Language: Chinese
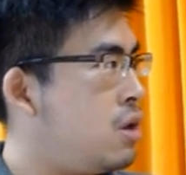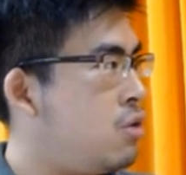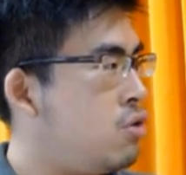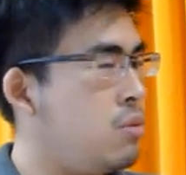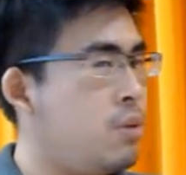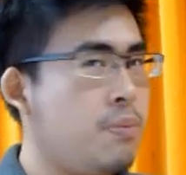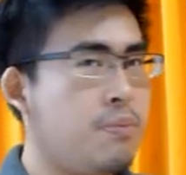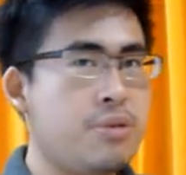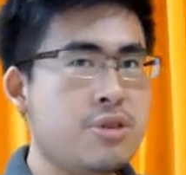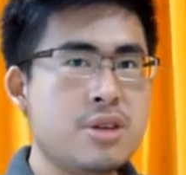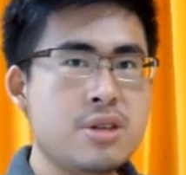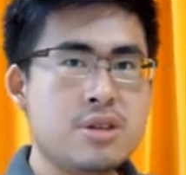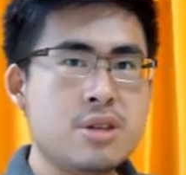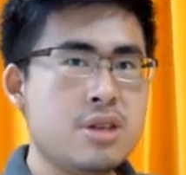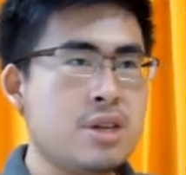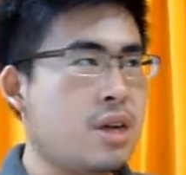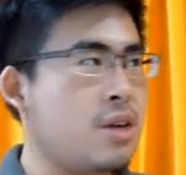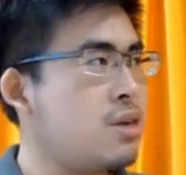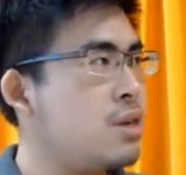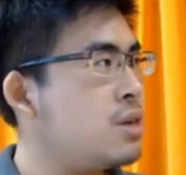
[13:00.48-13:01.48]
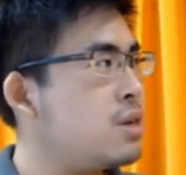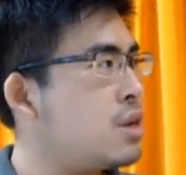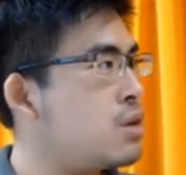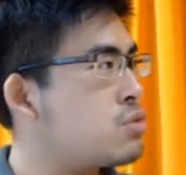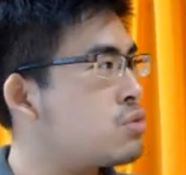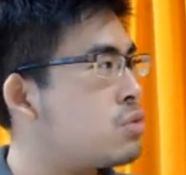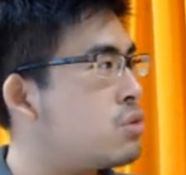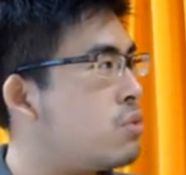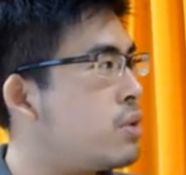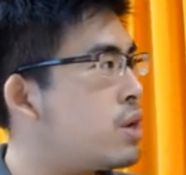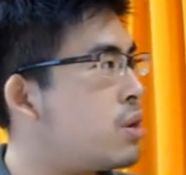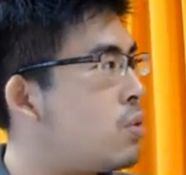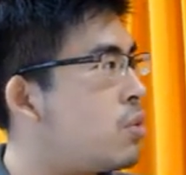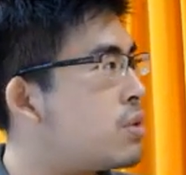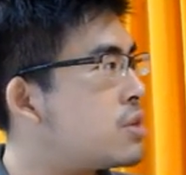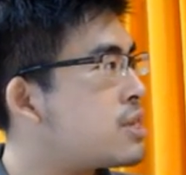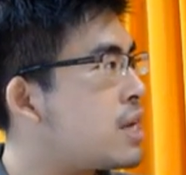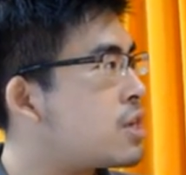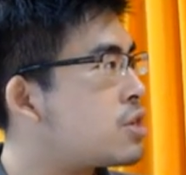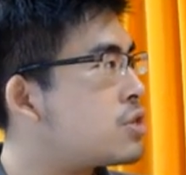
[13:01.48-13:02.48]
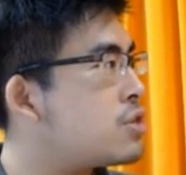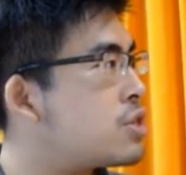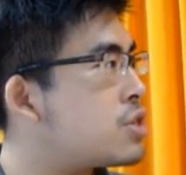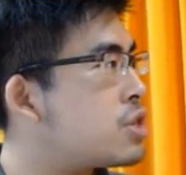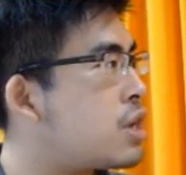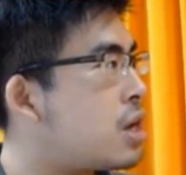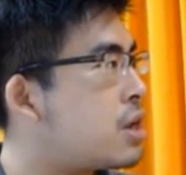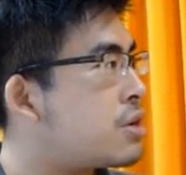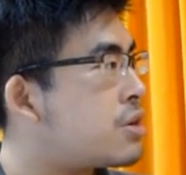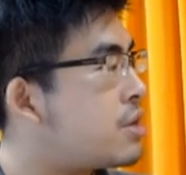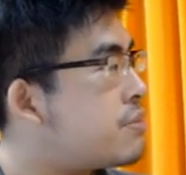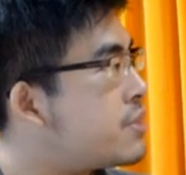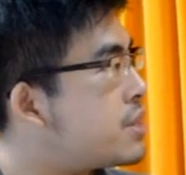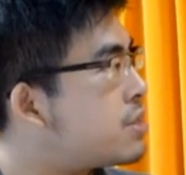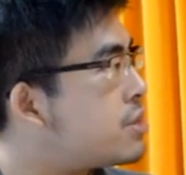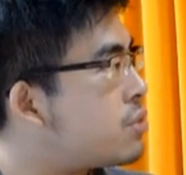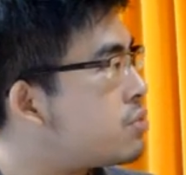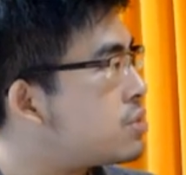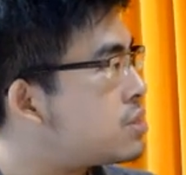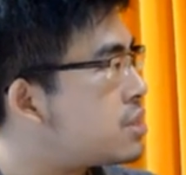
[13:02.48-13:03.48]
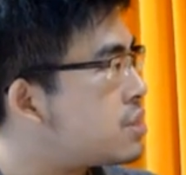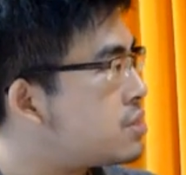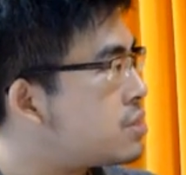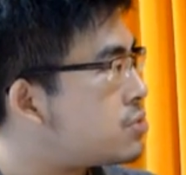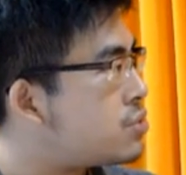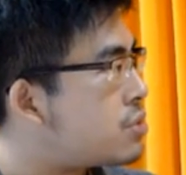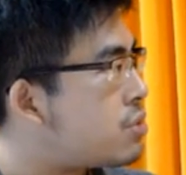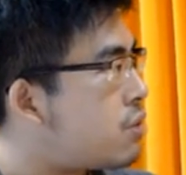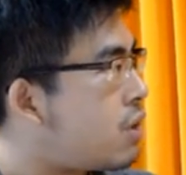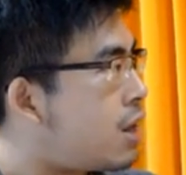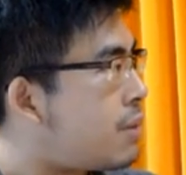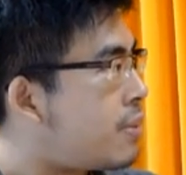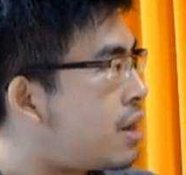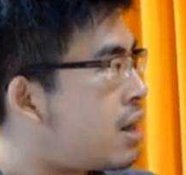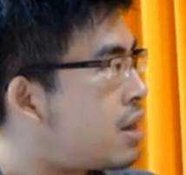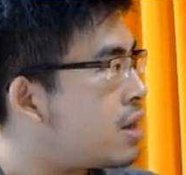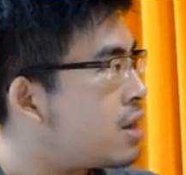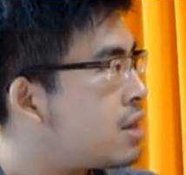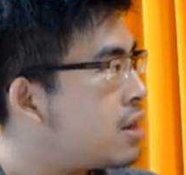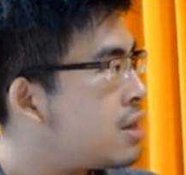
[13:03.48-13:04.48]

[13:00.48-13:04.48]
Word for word: 我们不是经常听到所谓“国家至上，人民优先”这句话吗？